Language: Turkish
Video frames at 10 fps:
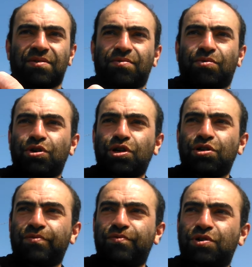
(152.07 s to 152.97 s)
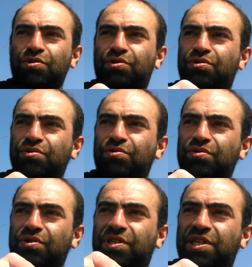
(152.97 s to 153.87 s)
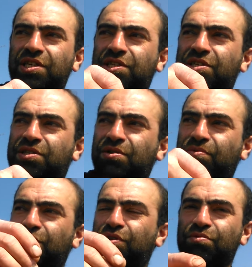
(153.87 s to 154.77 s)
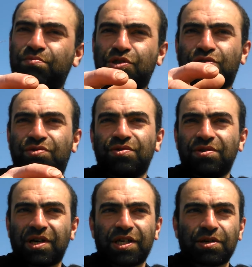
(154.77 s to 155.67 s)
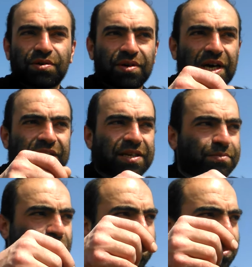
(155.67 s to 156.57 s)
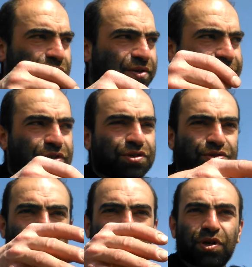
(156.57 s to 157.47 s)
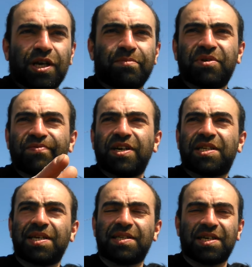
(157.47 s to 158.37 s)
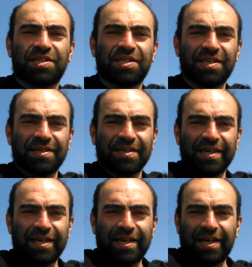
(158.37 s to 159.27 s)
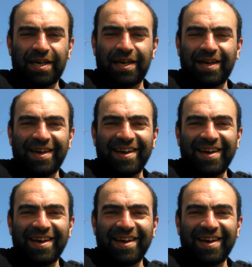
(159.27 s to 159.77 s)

koronavirüsü diyor teşhisi koyulmuş diyor. Hani adamda koronavirüsü olan bir vatandaşı e,